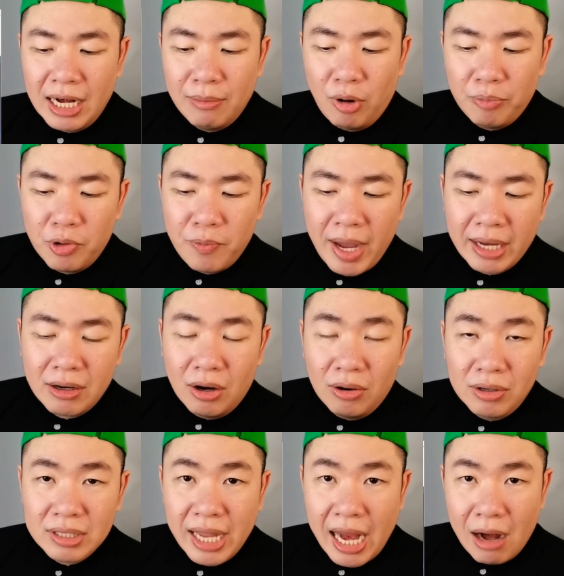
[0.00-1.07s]
ระบบนิเวศขอ
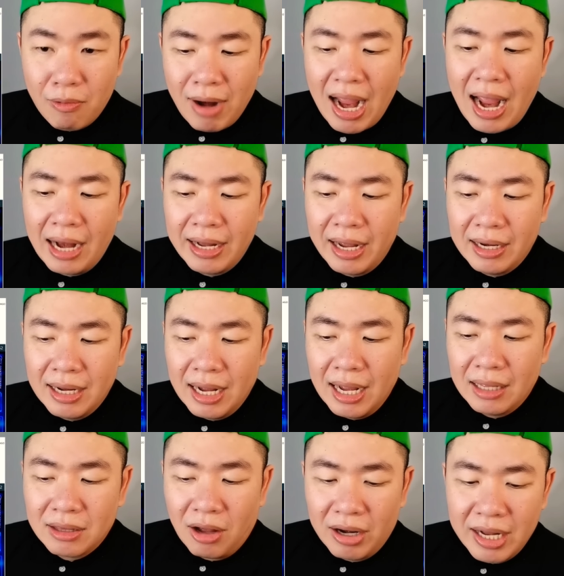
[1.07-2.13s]
ง Terra เนี่ยนะ
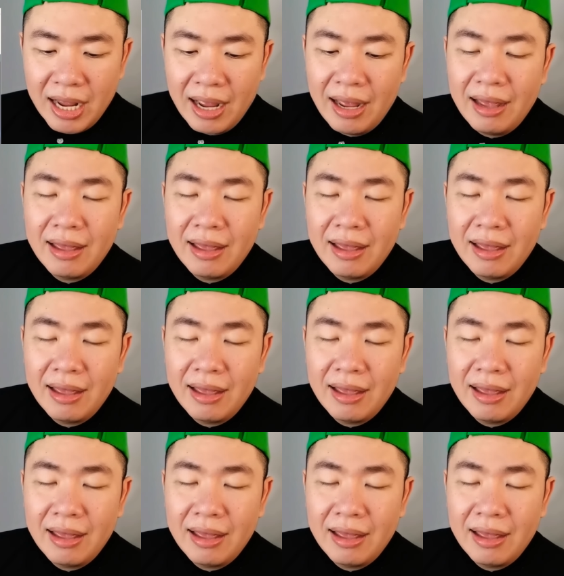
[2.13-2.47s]
ฮะตอนนี้